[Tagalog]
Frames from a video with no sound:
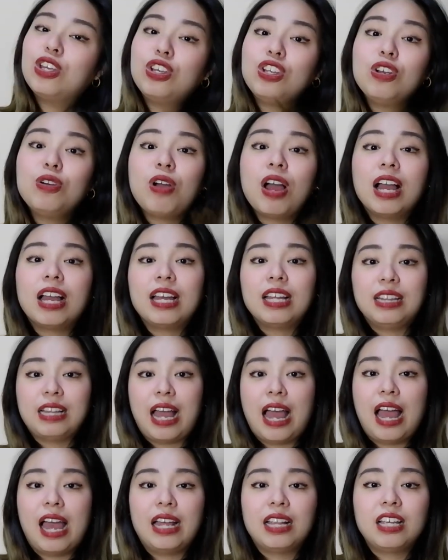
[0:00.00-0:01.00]
Yun yung
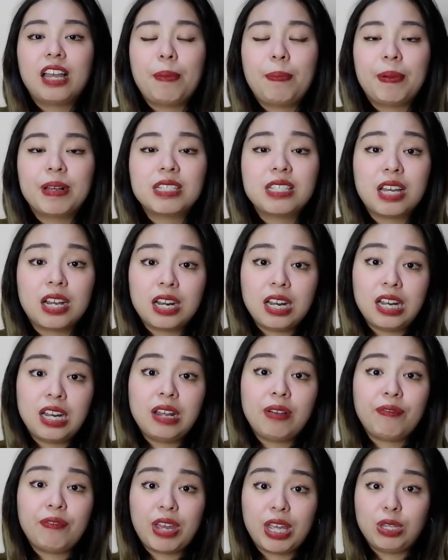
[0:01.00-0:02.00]
kagandahan kapag
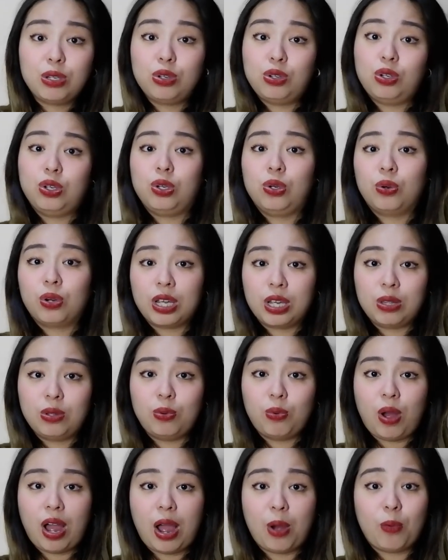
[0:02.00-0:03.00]
sariling venue nyo yung
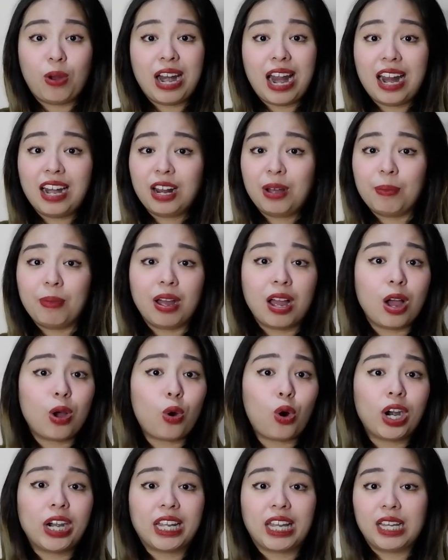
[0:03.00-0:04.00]
kinuha. Wala nang mga
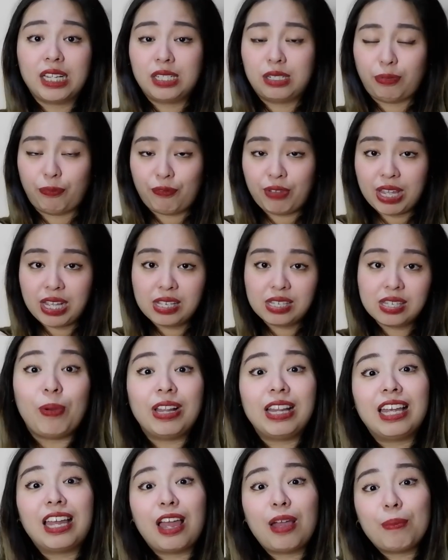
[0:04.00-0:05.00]
corkage fees.
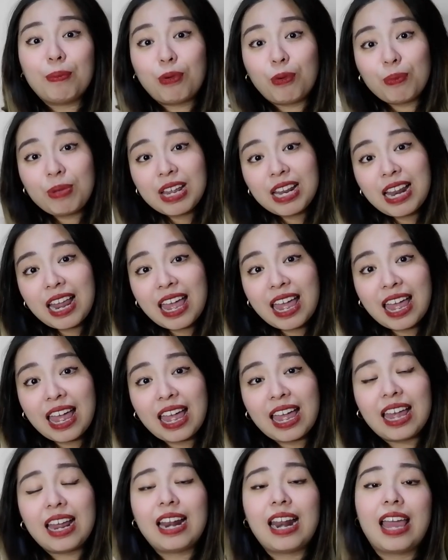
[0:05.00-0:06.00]
Pwede kayong
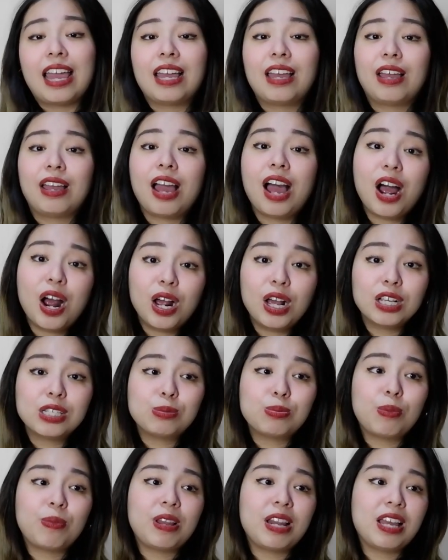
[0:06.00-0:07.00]
bumili, like
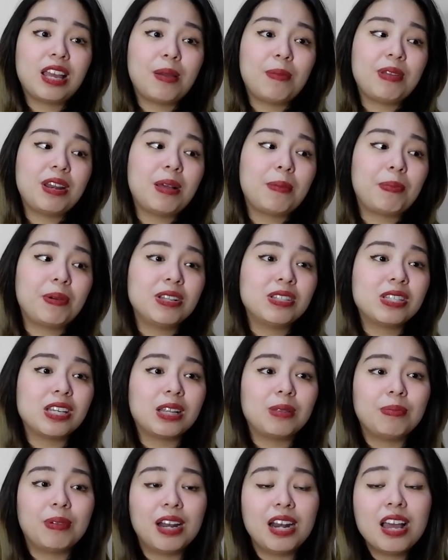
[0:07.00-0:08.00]
us, bumili kami ng
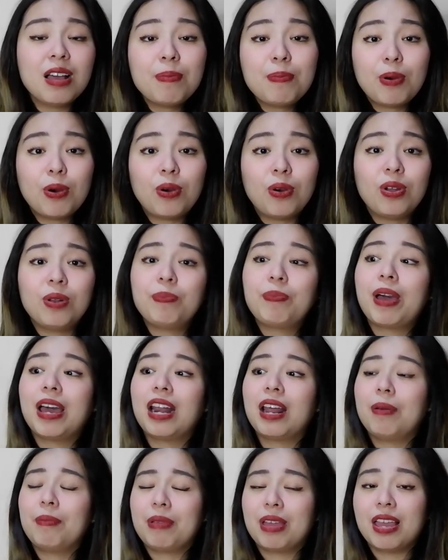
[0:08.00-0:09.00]
pansit malabon
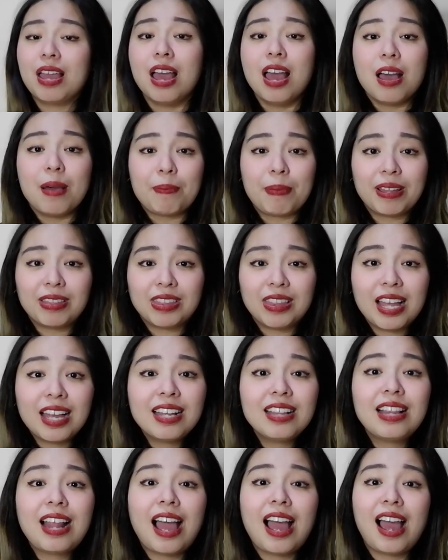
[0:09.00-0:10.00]
para may
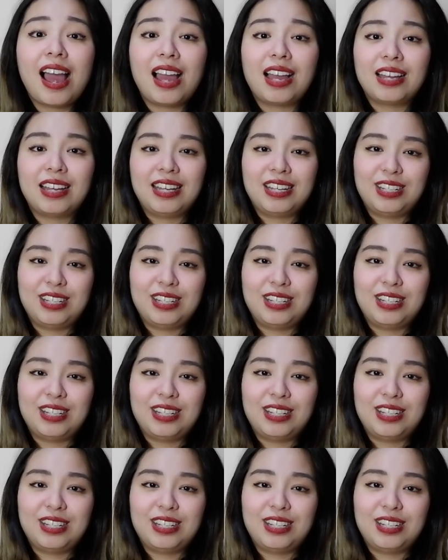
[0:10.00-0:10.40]
pandagdag,